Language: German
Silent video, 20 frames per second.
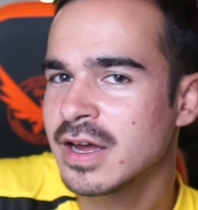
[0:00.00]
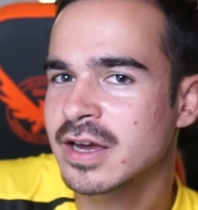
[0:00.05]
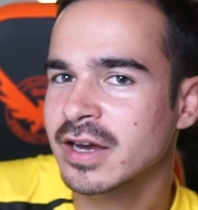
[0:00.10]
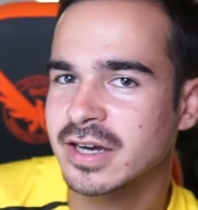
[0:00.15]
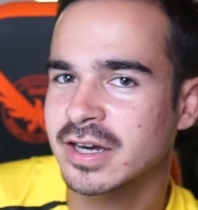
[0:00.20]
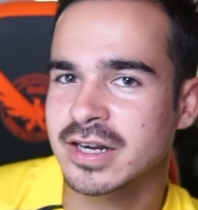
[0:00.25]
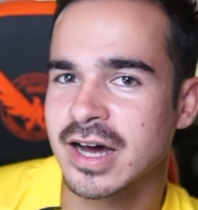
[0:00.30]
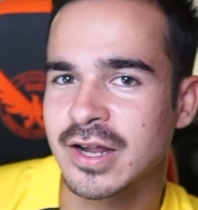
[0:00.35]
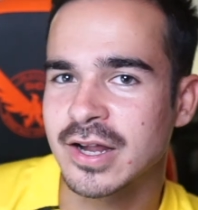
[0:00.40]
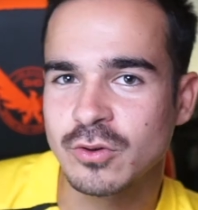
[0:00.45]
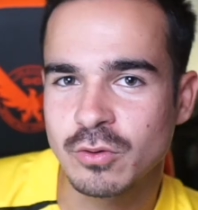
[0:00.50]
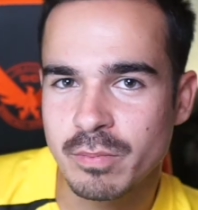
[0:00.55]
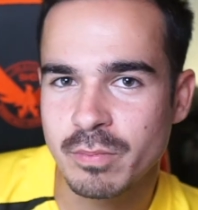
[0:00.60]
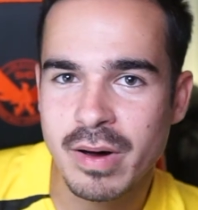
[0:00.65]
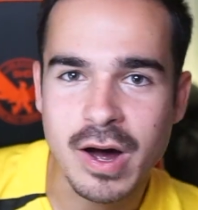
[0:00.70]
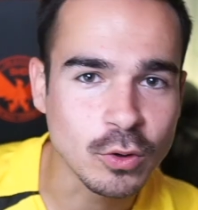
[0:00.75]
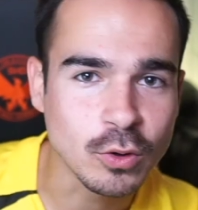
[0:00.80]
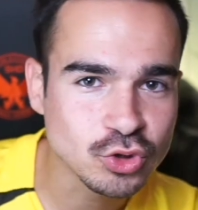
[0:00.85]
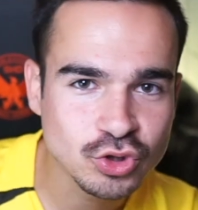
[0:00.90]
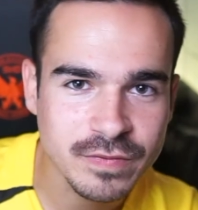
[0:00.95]
keine Ahnung,
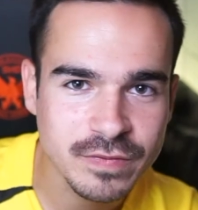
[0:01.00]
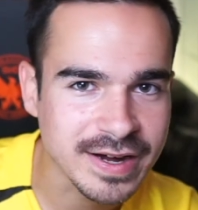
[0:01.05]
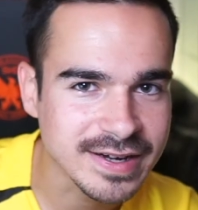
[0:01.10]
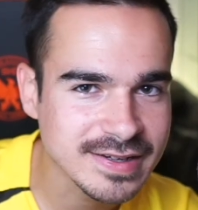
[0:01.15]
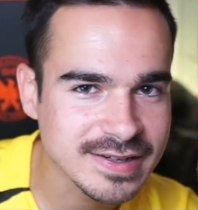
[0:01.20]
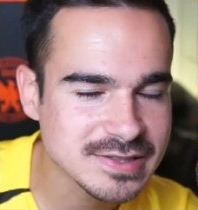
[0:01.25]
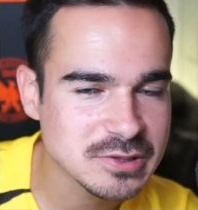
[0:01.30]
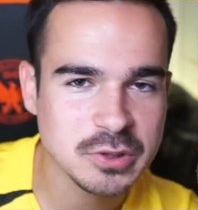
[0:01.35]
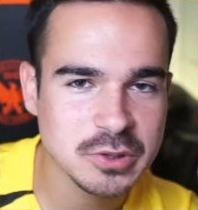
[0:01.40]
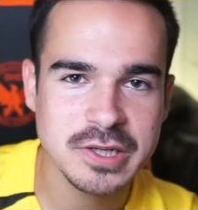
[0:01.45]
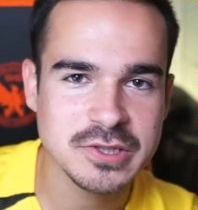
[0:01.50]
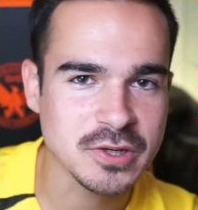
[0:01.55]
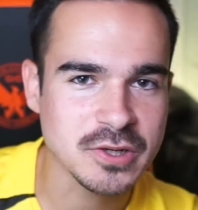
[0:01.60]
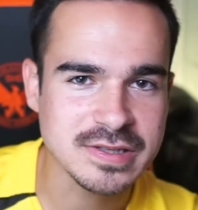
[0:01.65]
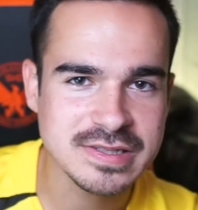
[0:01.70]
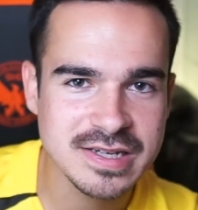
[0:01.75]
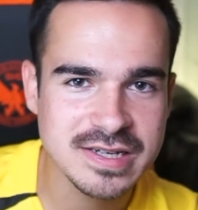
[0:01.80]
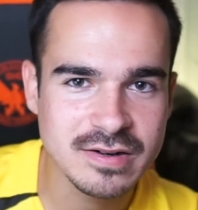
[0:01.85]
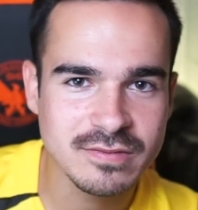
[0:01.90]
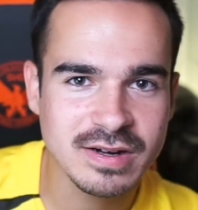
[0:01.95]
Braunschweig ist oder
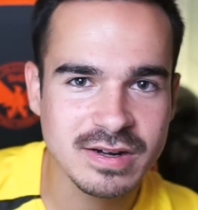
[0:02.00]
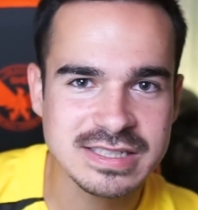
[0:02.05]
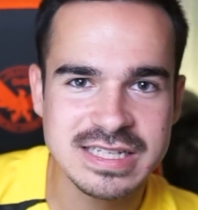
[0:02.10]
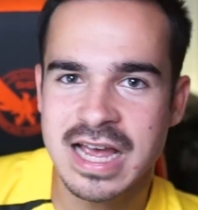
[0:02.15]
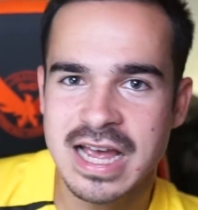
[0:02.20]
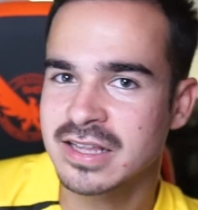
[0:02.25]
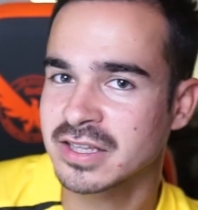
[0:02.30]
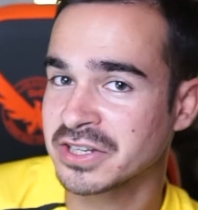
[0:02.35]
sonst irgendwas,